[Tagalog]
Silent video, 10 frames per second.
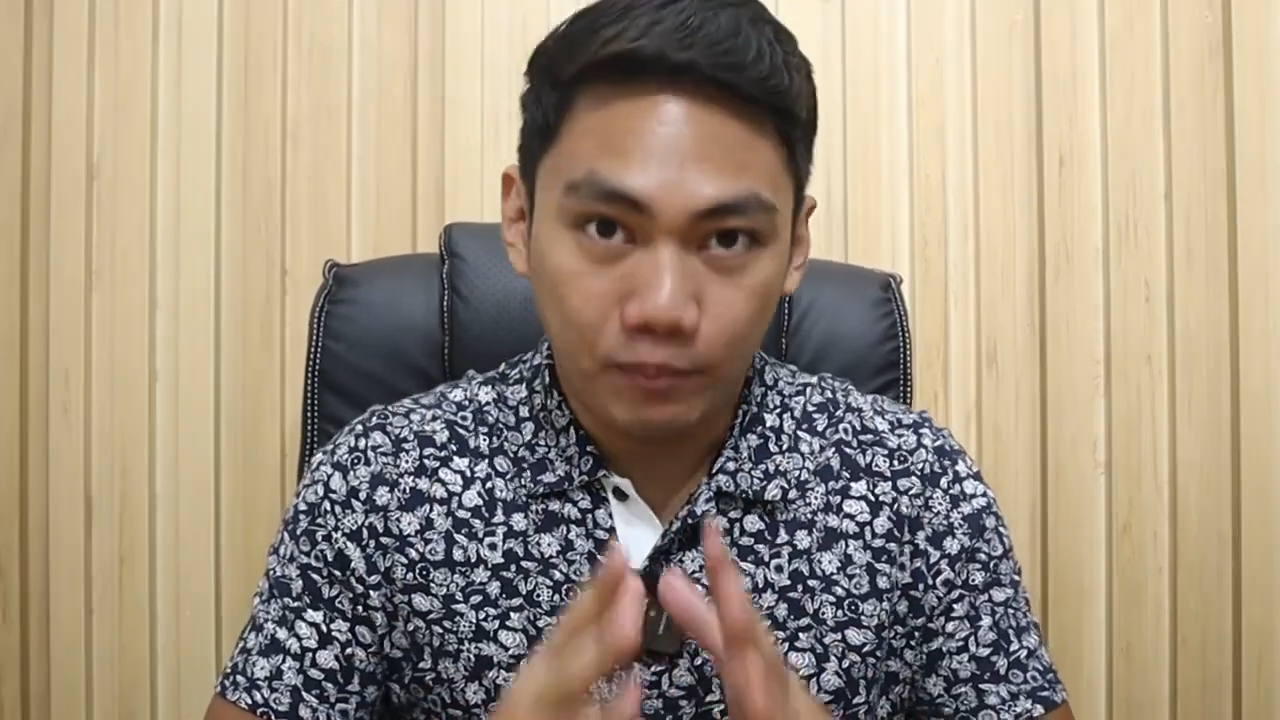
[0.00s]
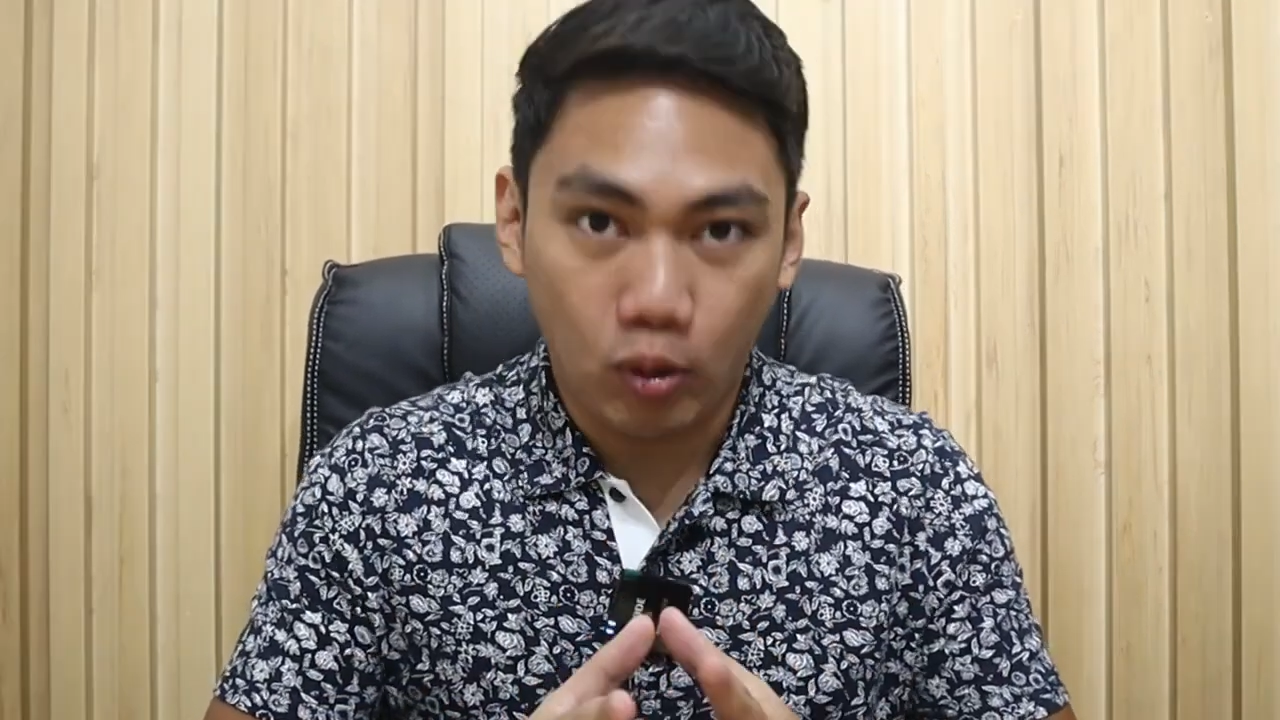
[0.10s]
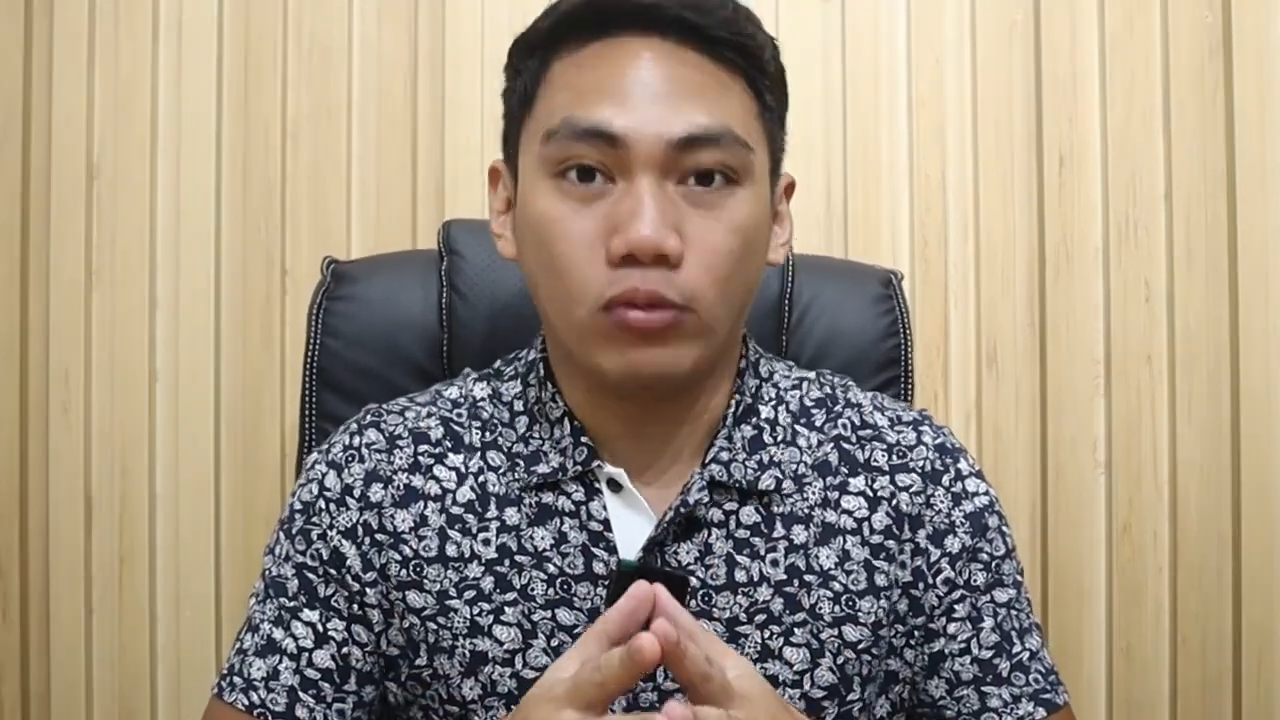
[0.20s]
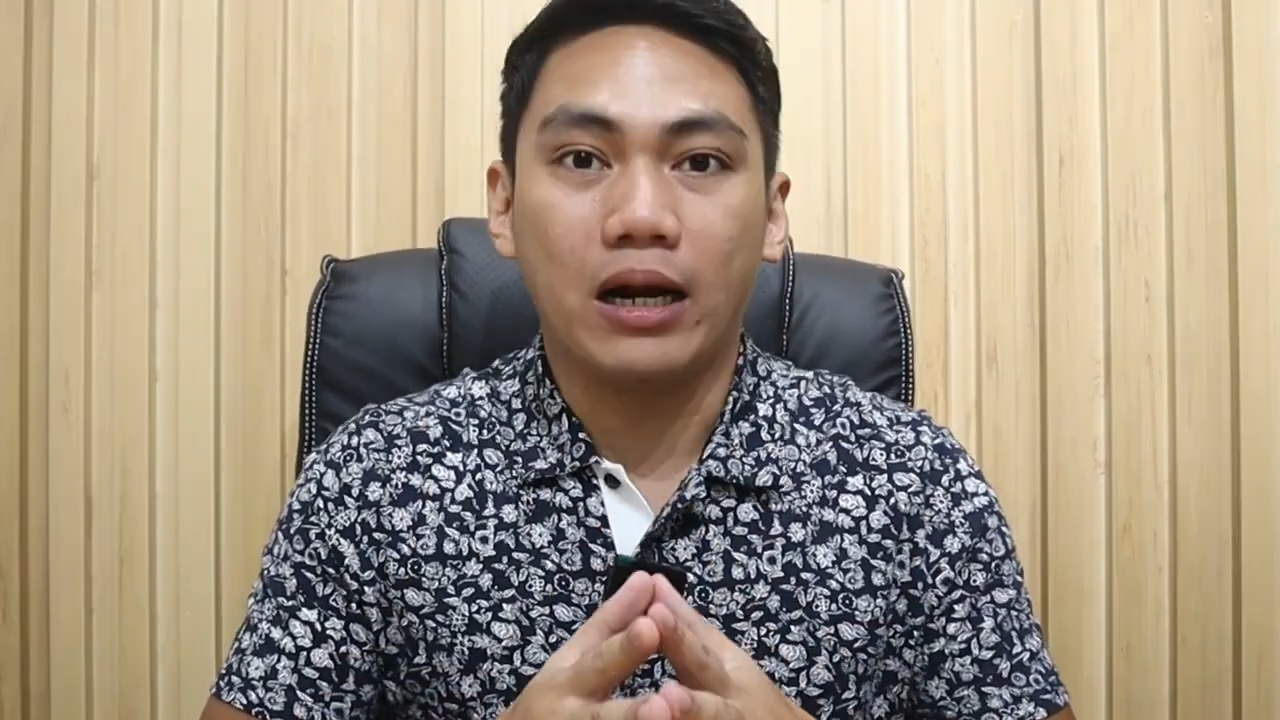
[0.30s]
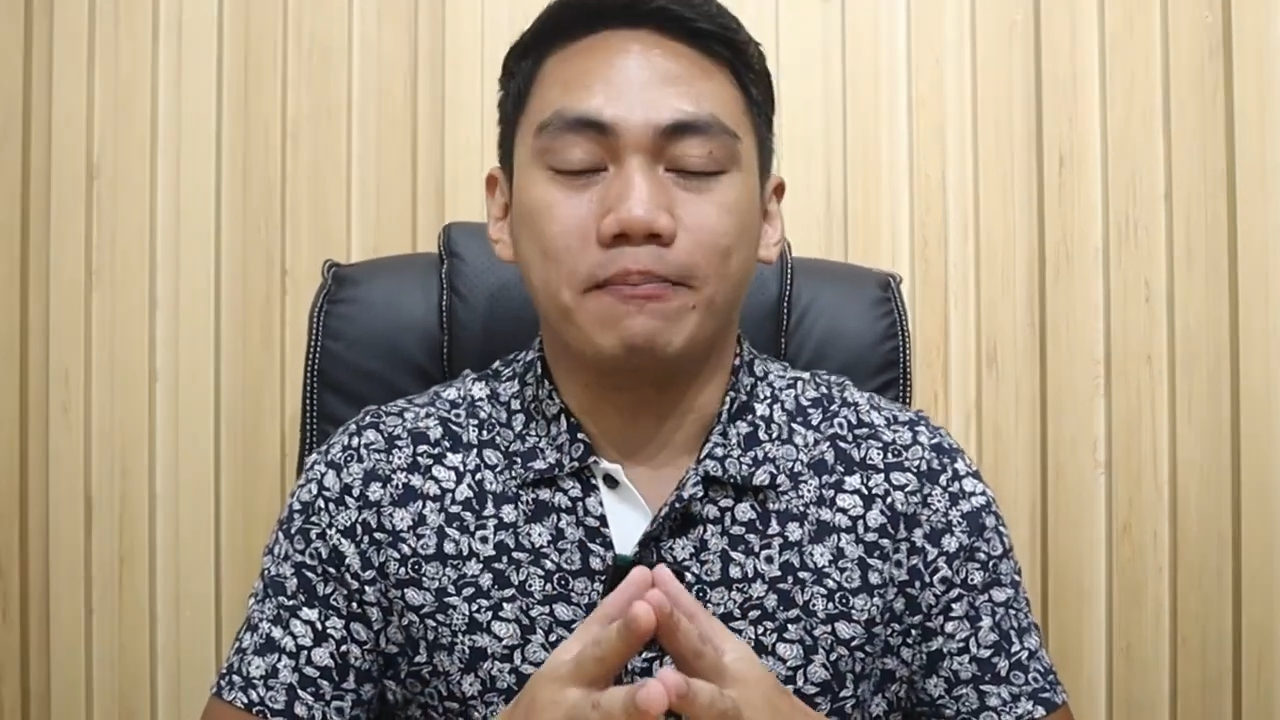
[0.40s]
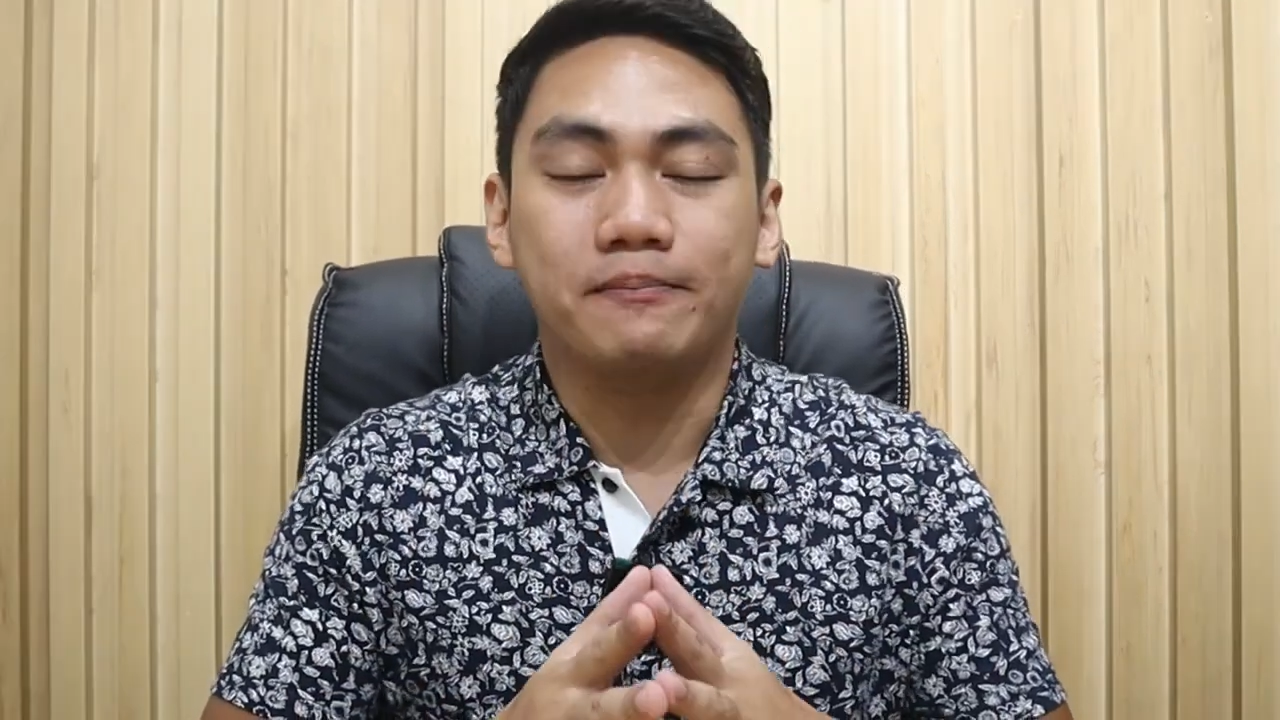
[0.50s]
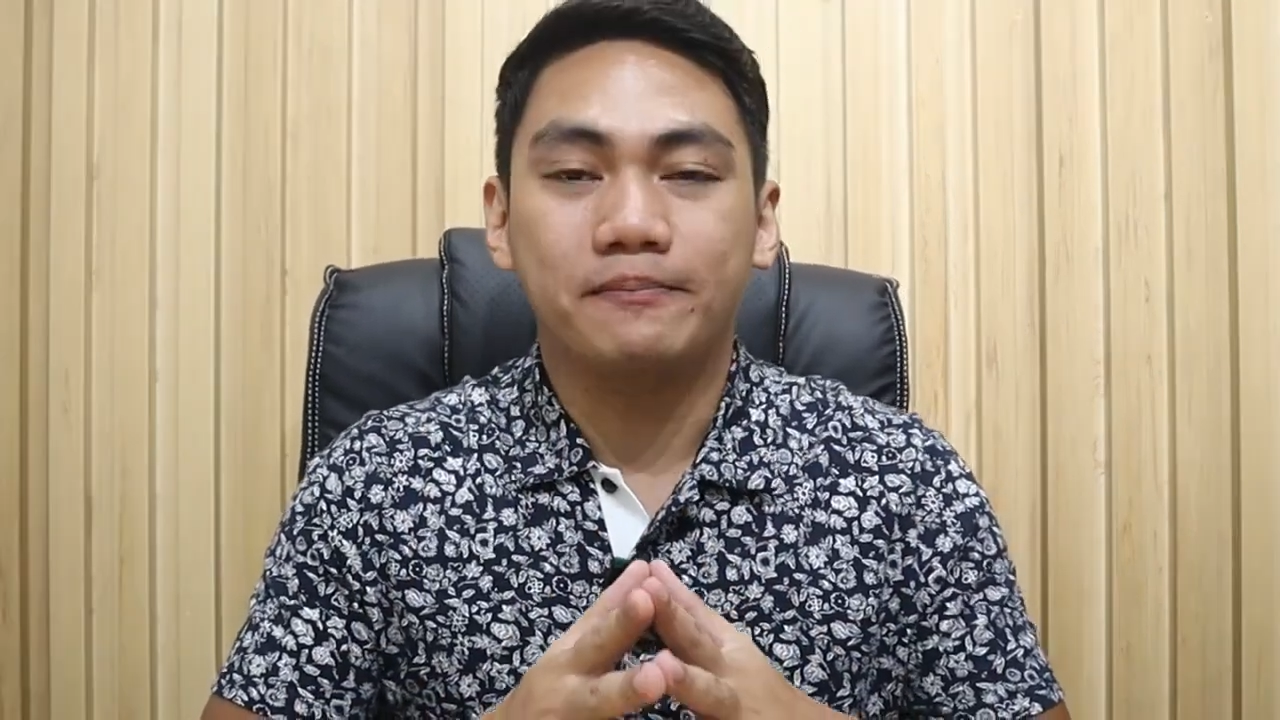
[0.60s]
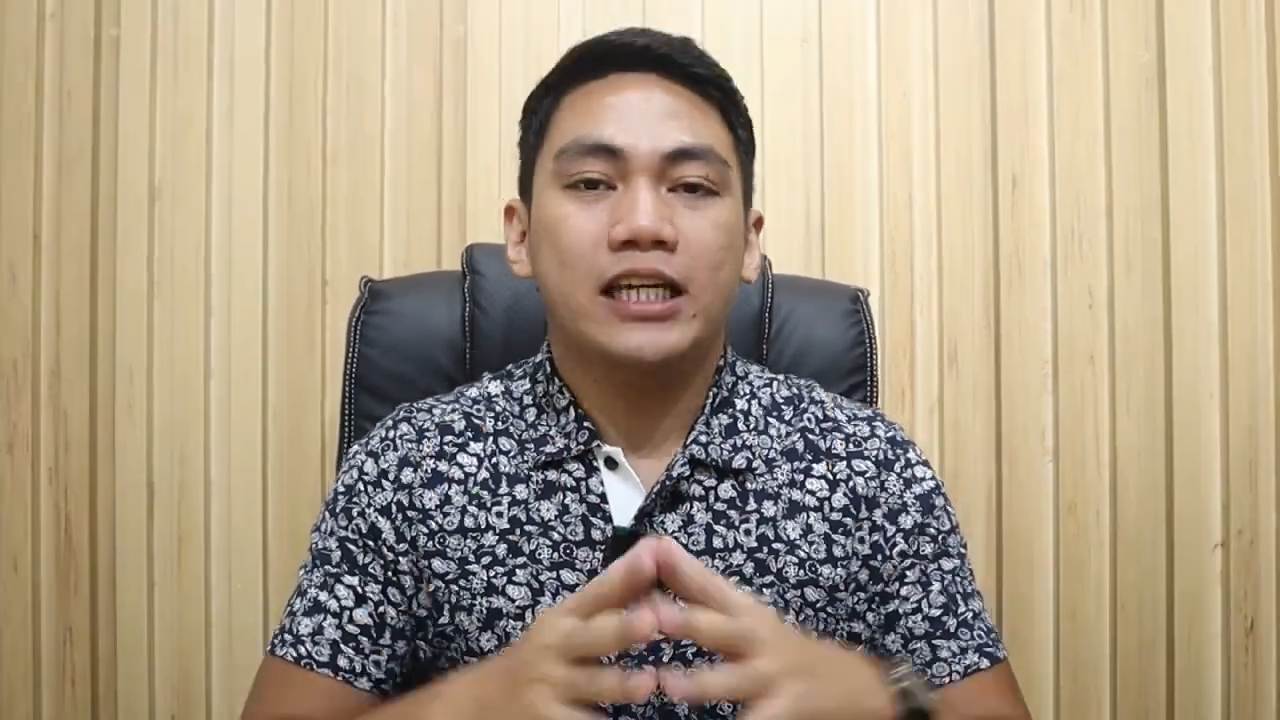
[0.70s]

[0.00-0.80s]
program.